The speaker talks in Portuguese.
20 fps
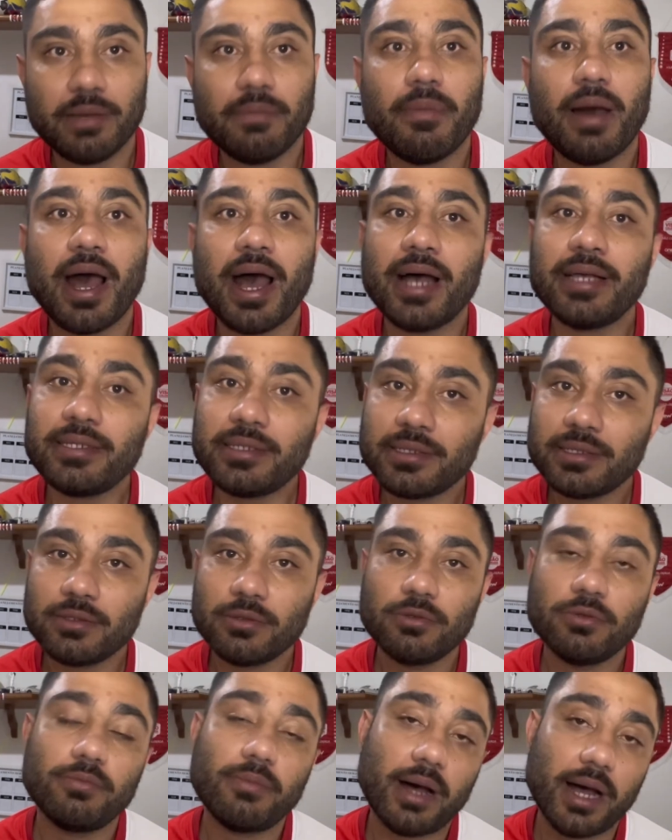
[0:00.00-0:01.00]
Mas,
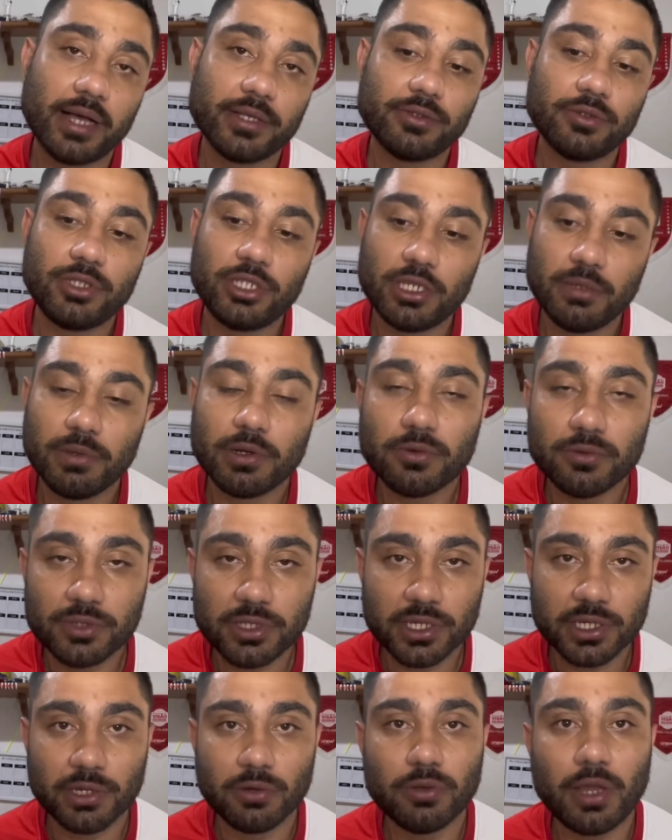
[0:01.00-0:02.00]
mas o time
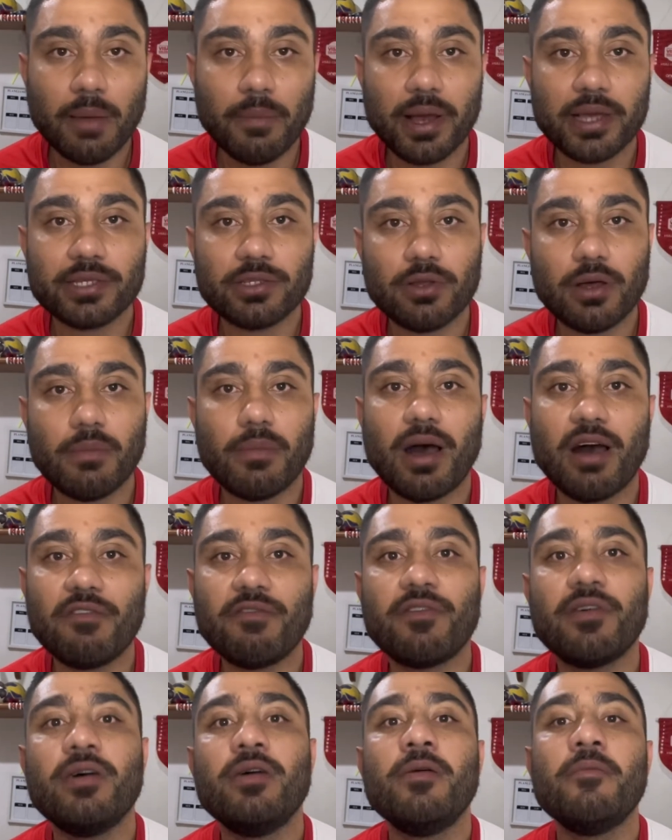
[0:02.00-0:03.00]
conseguiu na base do
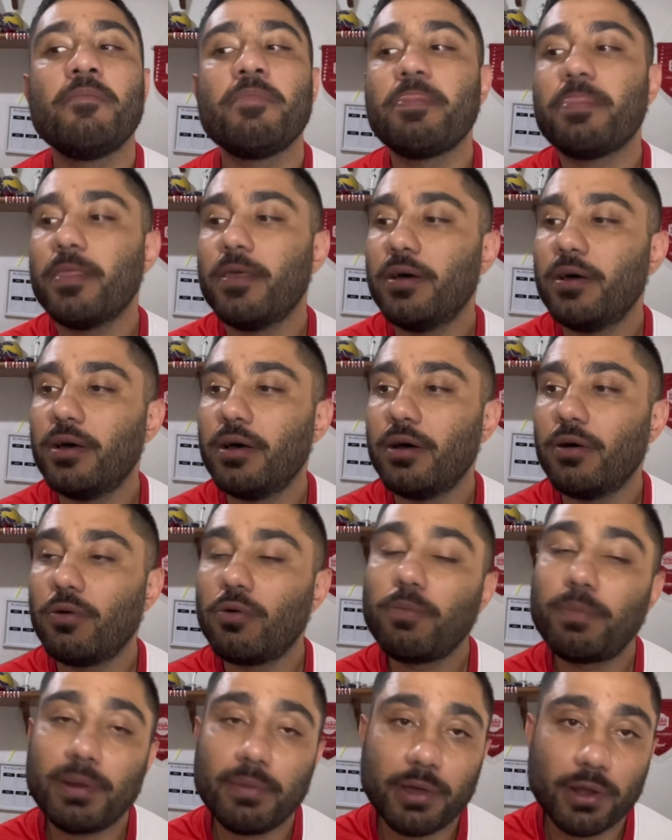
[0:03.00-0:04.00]
abafa uh,
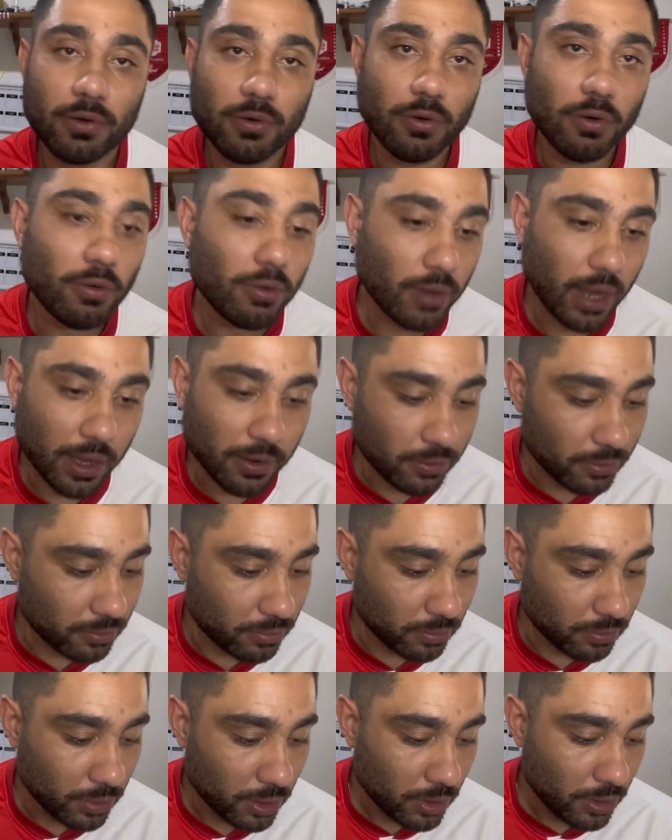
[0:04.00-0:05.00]
o primeiro gol lá
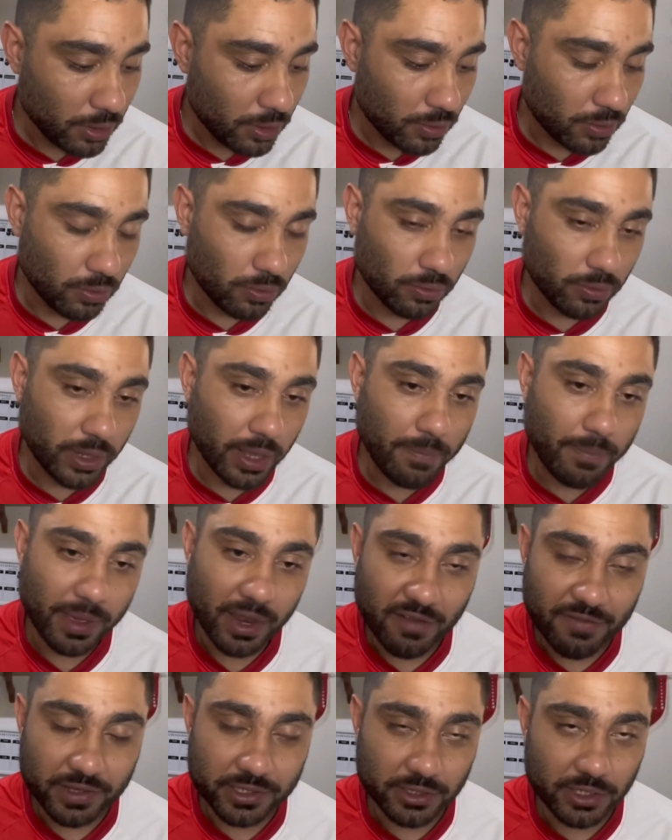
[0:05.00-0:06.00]
com com o
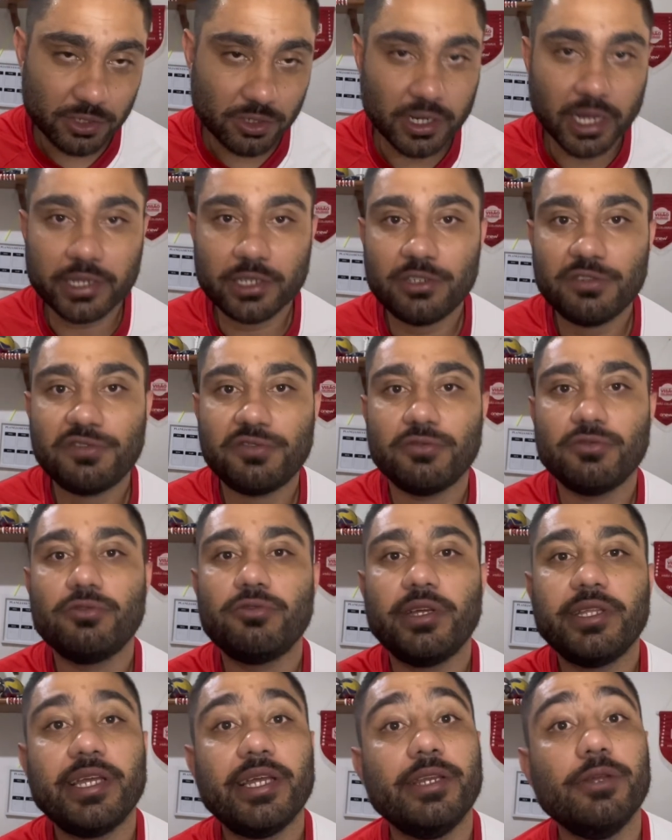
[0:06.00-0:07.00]
Depena fazendo a jogada de
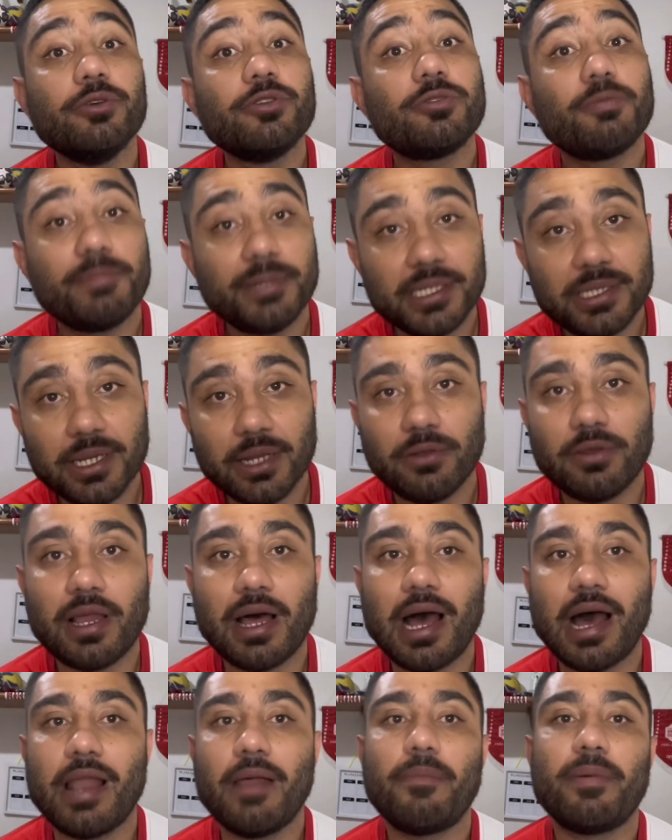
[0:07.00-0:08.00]
fundo, Edenilson pisando
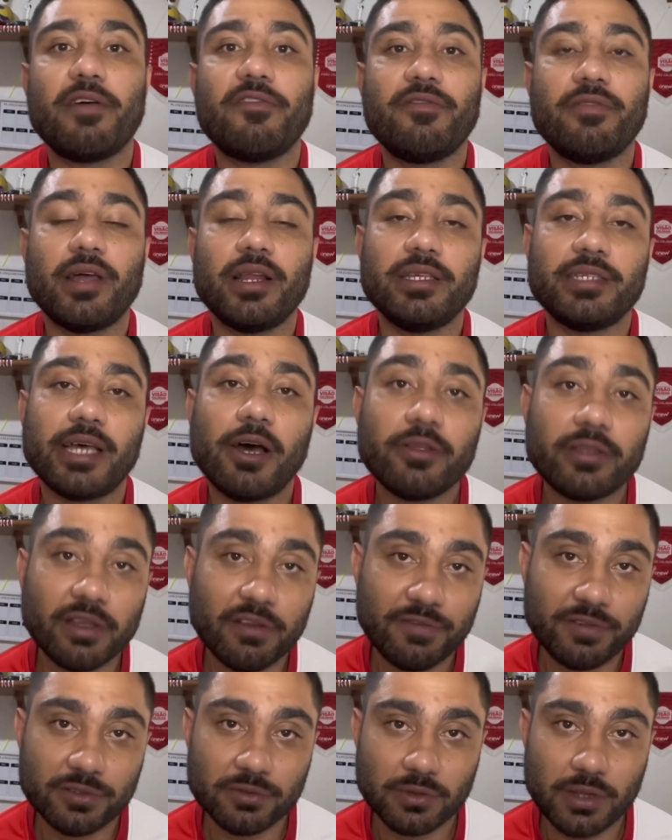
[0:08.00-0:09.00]
na área para finalizar. Até
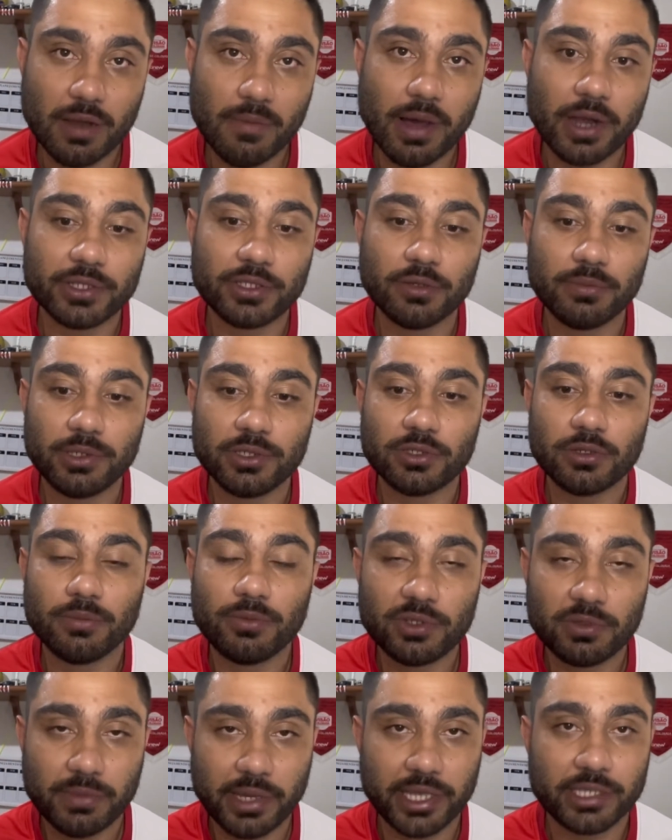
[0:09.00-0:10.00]
fiz um trabalho sobre isso, sobre
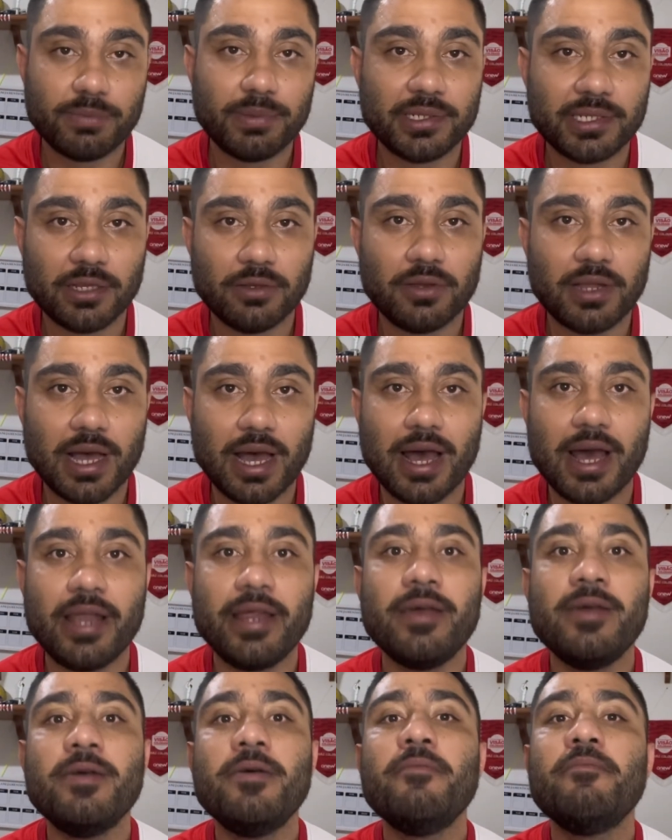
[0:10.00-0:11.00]
os meias pisando na
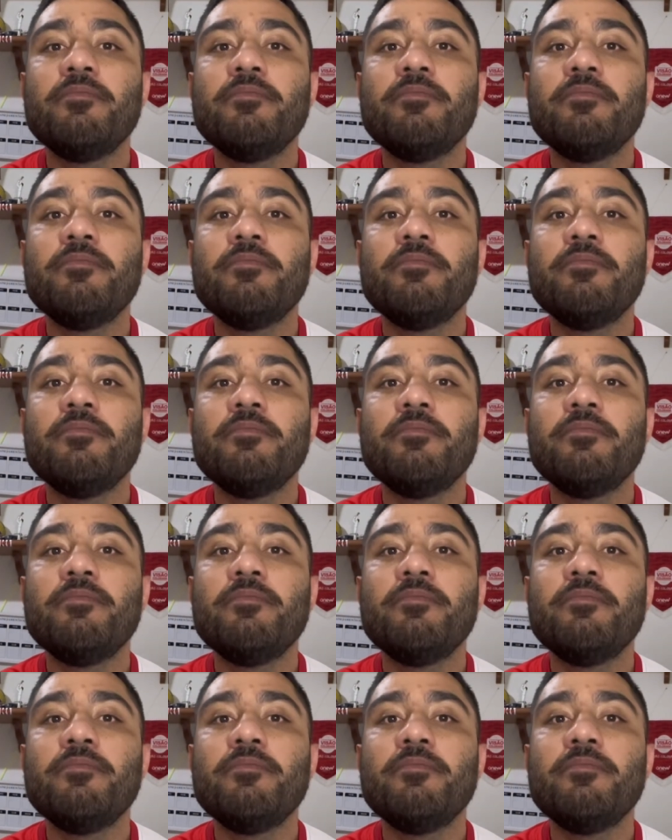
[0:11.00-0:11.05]
área.